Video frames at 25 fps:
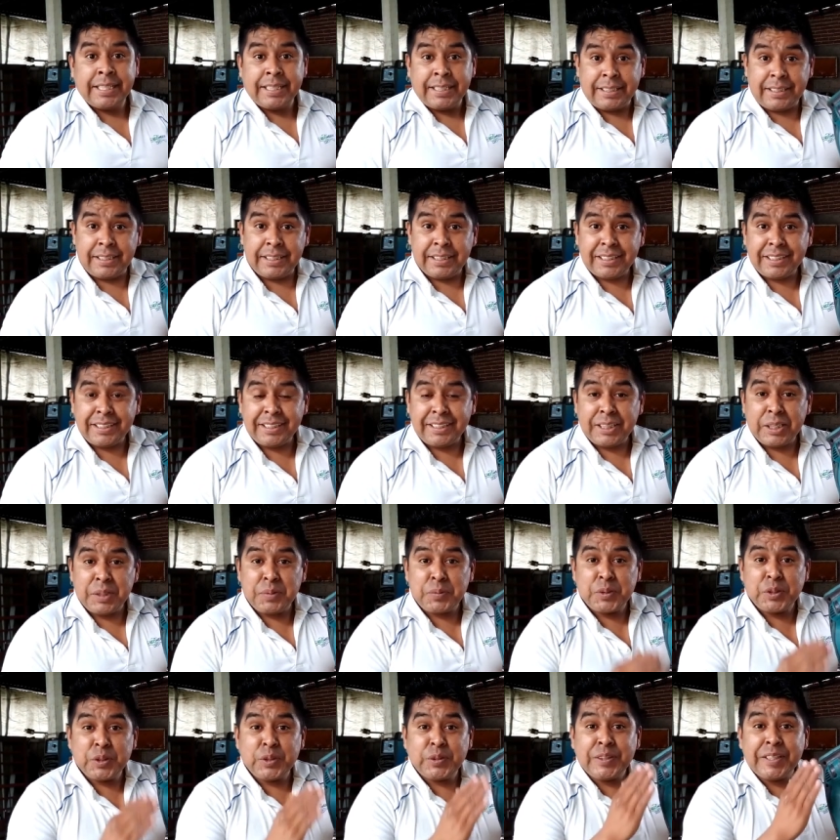Y aquí
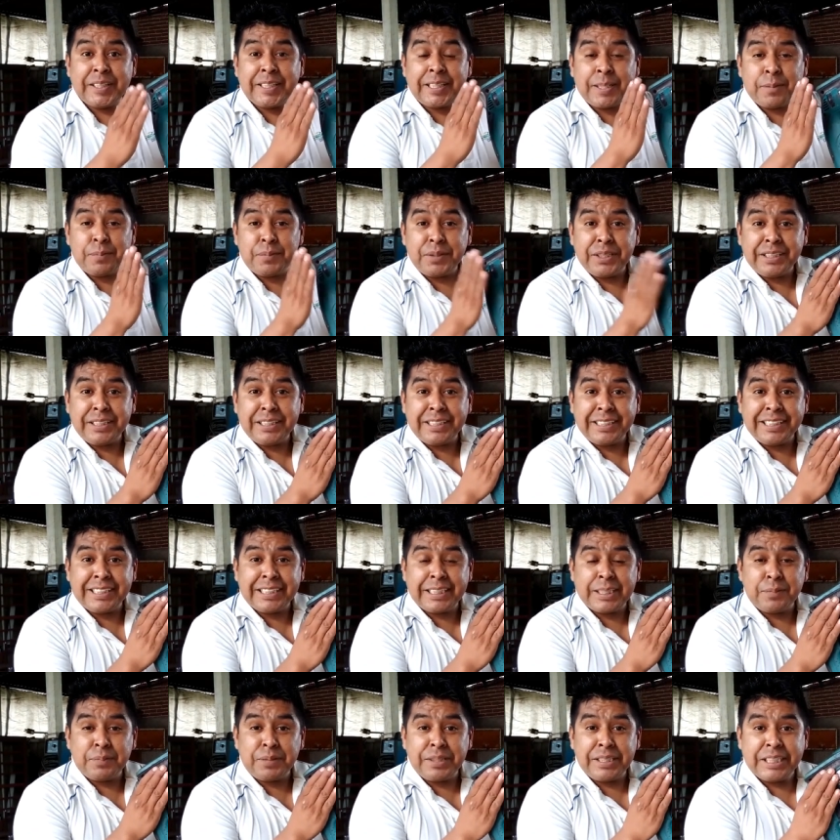tenemos otra herramienta que
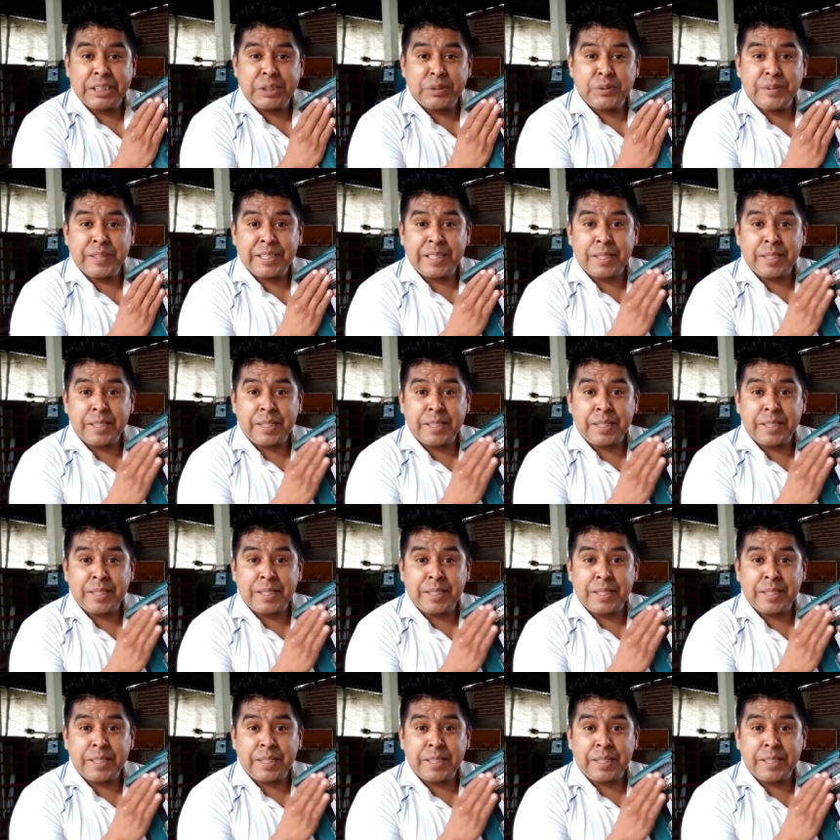también es una